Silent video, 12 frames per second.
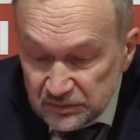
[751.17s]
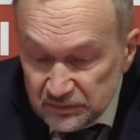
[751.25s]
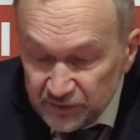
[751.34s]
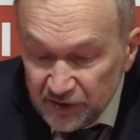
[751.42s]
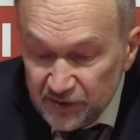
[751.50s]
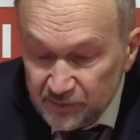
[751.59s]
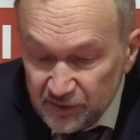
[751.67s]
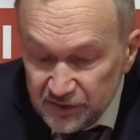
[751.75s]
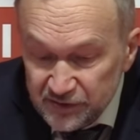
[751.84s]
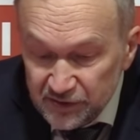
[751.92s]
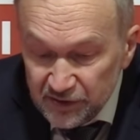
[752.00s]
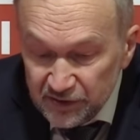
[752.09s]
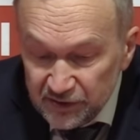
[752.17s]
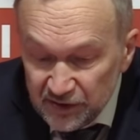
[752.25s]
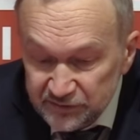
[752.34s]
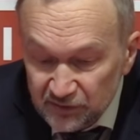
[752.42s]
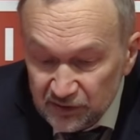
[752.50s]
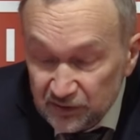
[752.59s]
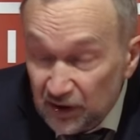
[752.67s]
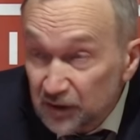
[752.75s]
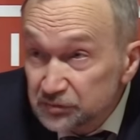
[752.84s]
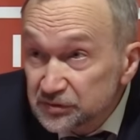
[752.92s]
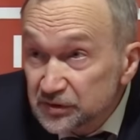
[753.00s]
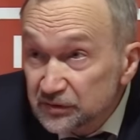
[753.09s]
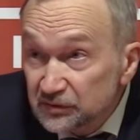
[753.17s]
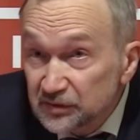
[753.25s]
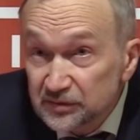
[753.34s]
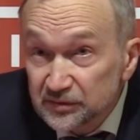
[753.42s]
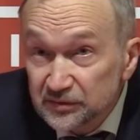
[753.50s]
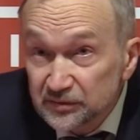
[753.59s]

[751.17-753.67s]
Владимир Ильич Ленин назвал Каутского,